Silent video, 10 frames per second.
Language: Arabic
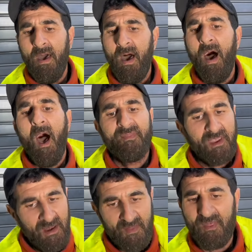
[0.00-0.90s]
عادك
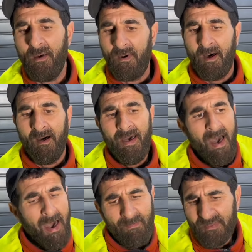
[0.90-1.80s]
الى دابا
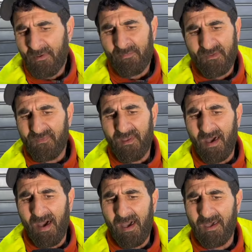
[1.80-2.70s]
اما دابا يا
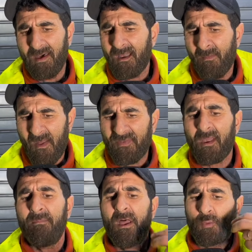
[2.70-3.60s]
خاي راه ما
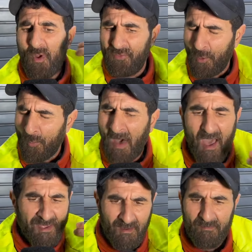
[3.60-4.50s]
ضرب الاجواء ديالو
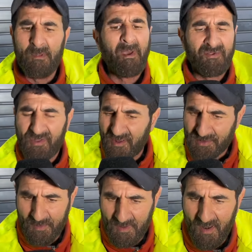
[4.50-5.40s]
مخيره ما كاينش ديك
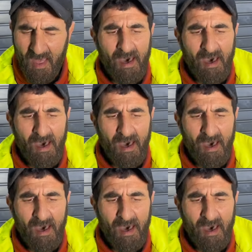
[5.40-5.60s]
الطبل